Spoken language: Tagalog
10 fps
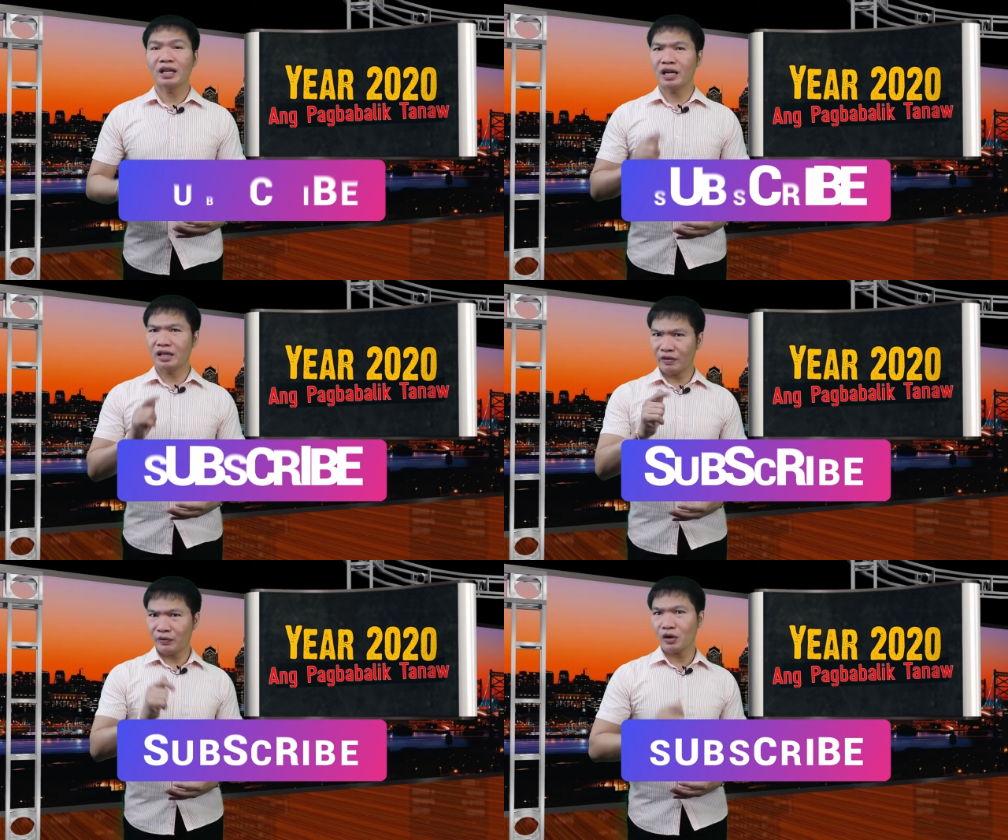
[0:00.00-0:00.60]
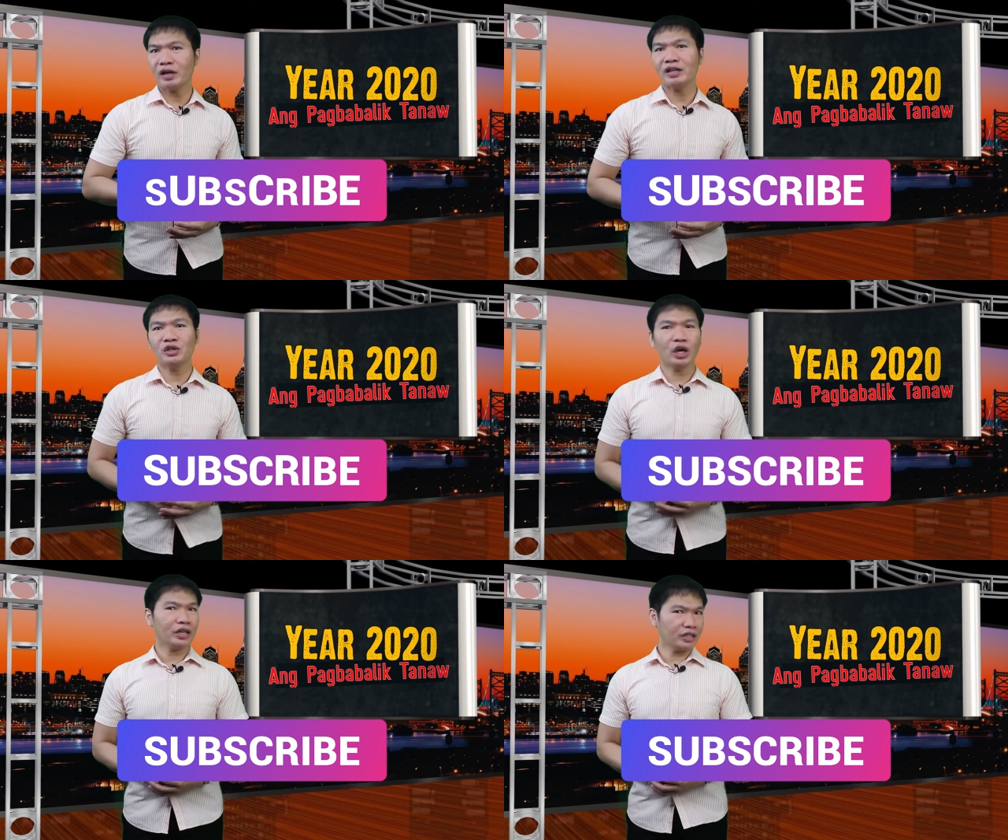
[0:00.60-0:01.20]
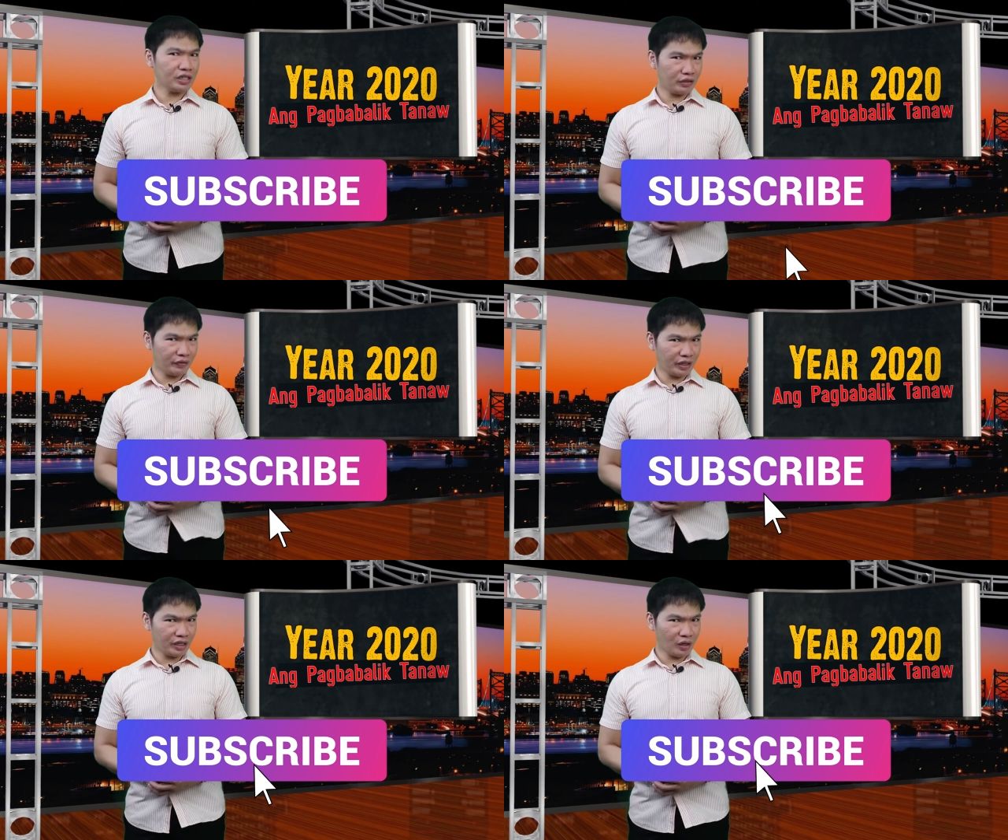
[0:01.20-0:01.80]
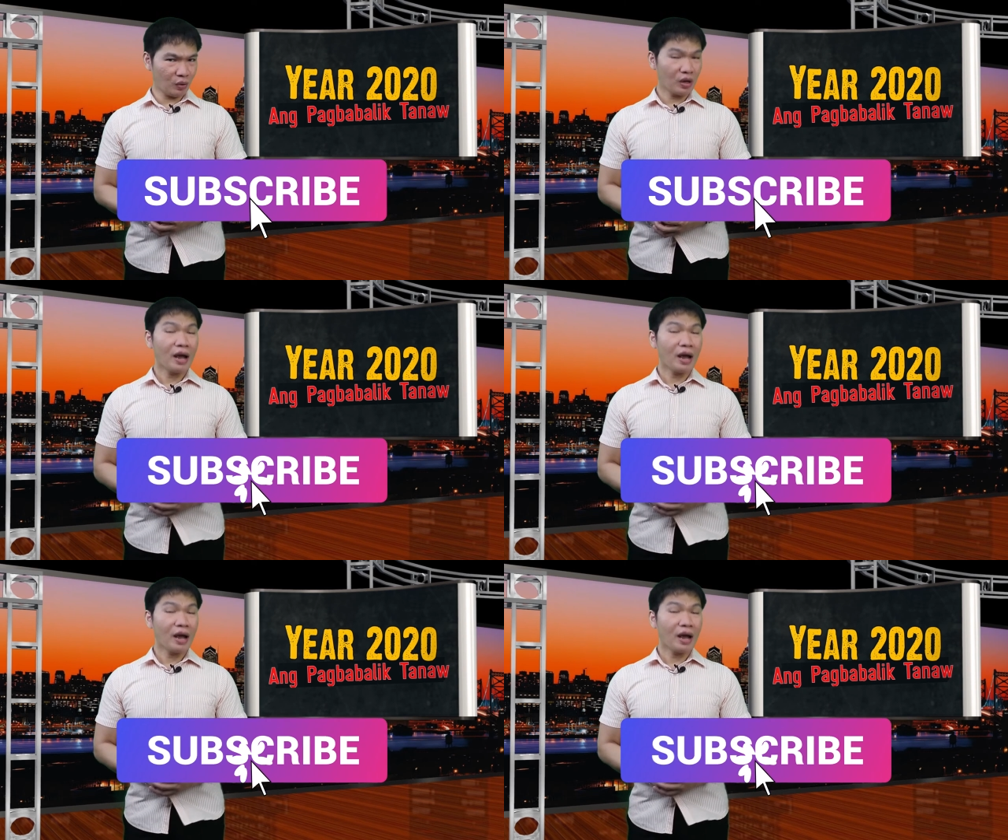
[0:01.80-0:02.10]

and if you are enjoying this video,